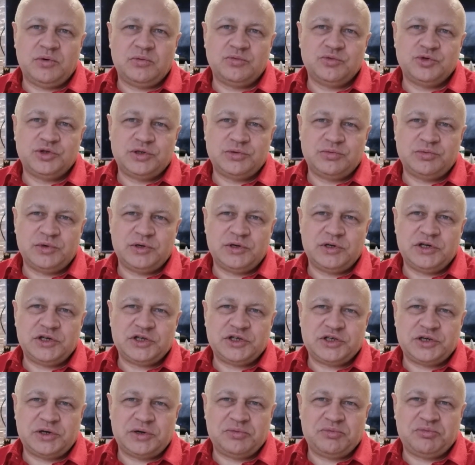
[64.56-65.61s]
bo musimy
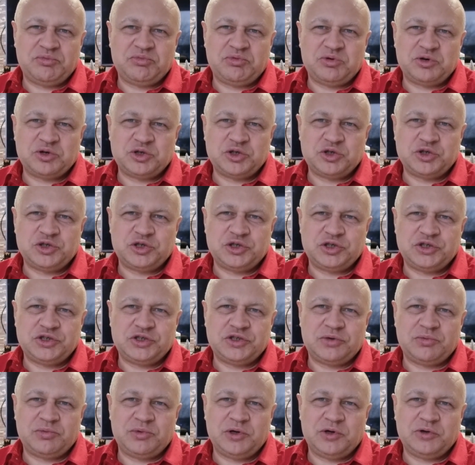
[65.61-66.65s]
jeszcze
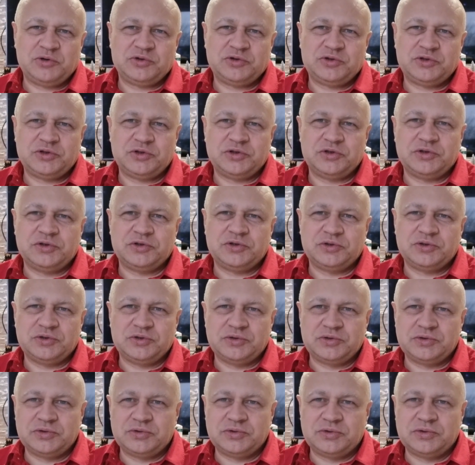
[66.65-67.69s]
pożyczyć sobie od
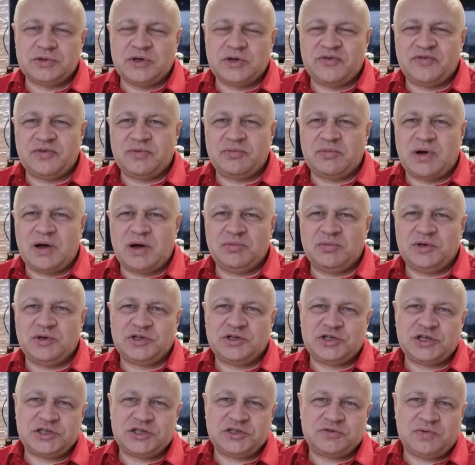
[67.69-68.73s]
e, Ewy mamy
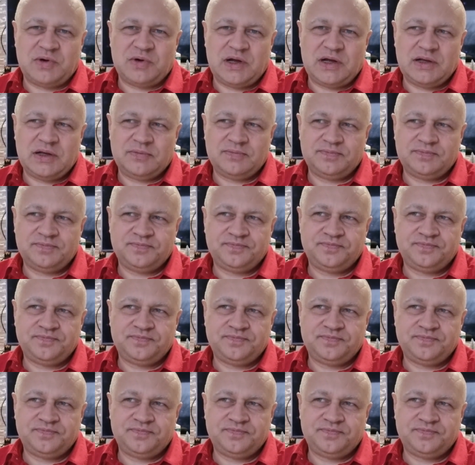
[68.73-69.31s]
krzesła.